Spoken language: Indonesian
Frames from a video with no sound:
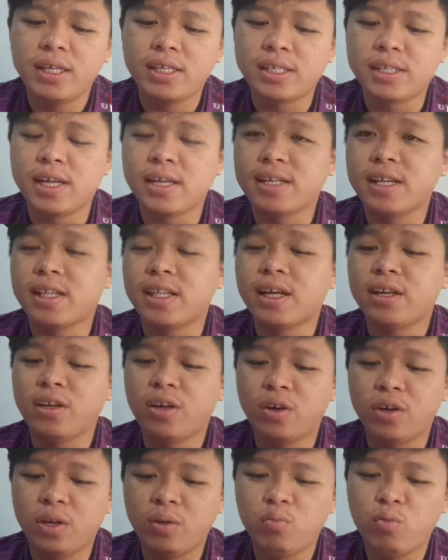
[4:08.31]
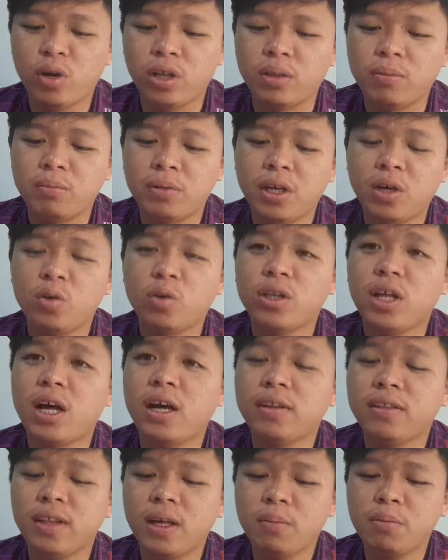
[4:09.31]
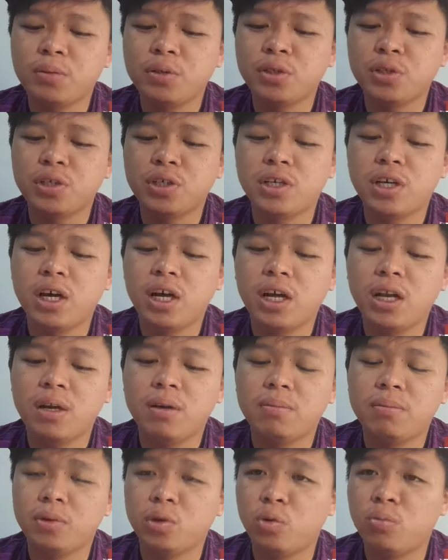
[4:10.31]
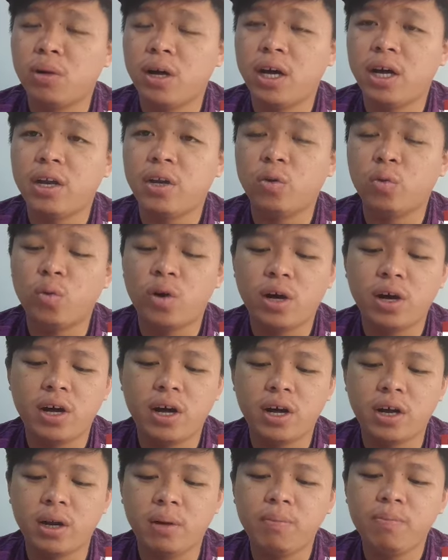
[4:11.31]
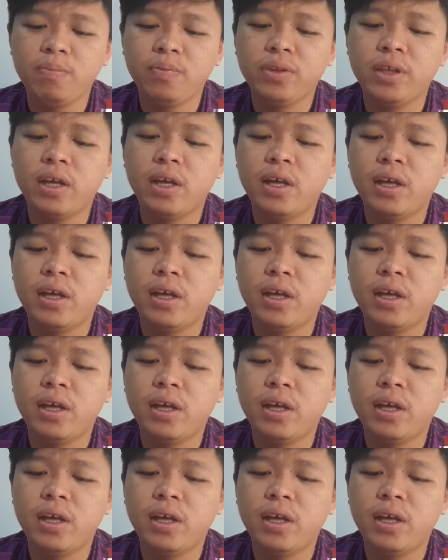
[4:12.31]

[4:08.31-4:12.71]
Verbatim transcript: Siasatan yang dibuat mengikut Akta Pencegahan Pengubahan Uang Haram